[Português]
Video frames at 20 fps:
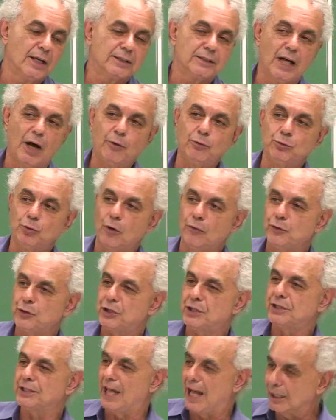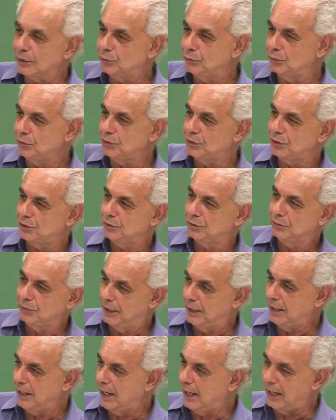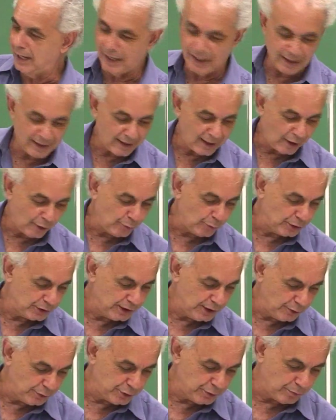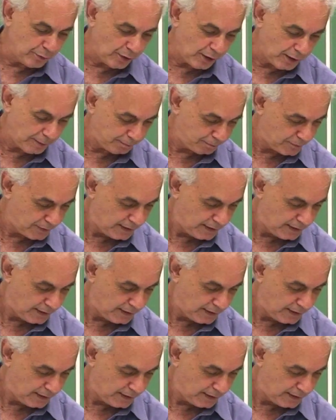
dá um novo status né, ao modelo de Bohr.